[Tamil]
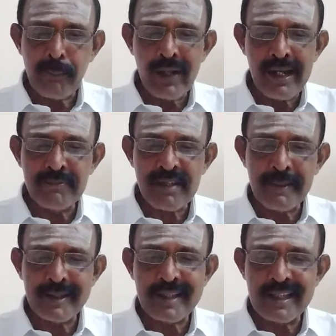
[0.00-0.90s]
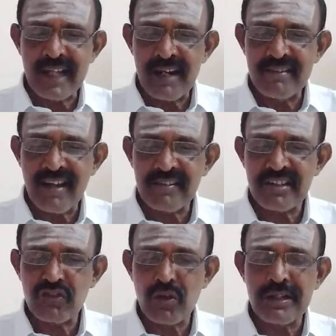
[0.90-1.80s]
முயலும் சமயத்தில் தனுசு
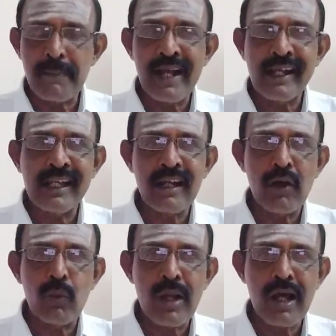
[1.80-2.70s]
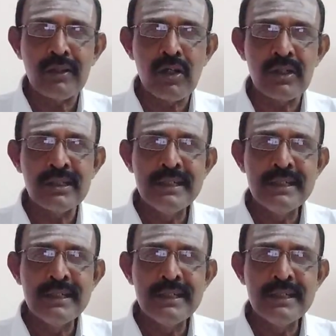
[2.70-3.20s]
ராசி சுத்தமாக இருக்கக்கூடாது